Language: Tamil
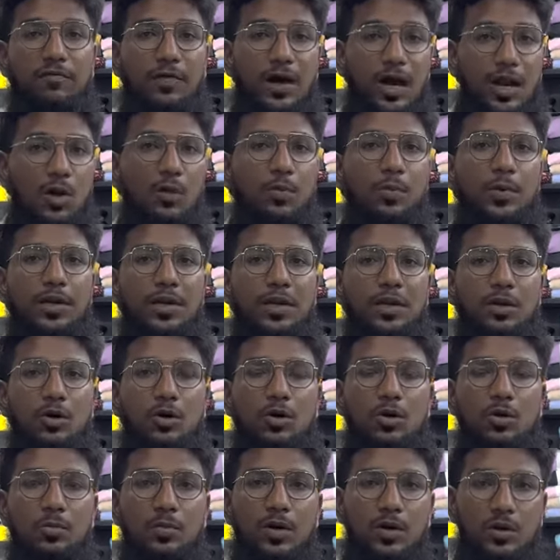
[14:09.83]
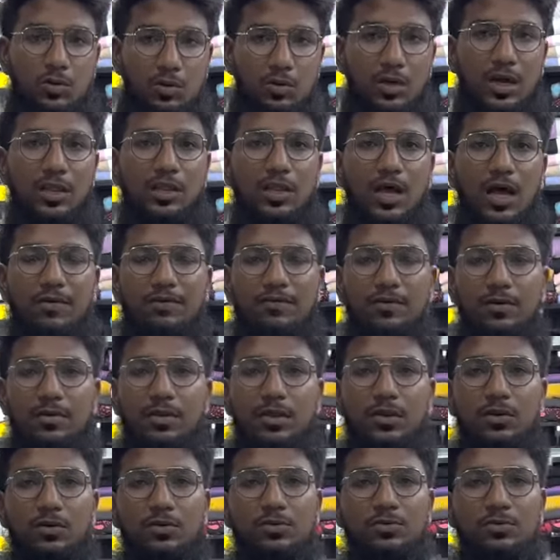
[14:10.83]
ஃபாலோ பண்ணியிருக்கோம் மட்டும்தான் இந்த ஆஃபர்
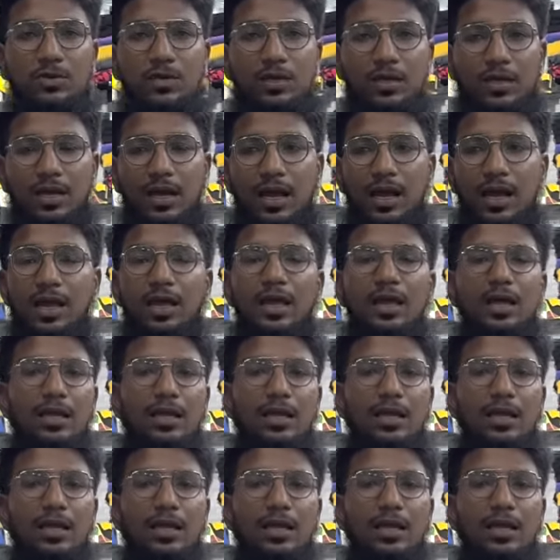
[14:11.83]
தரும்னு சொல்லிக்கிறேன்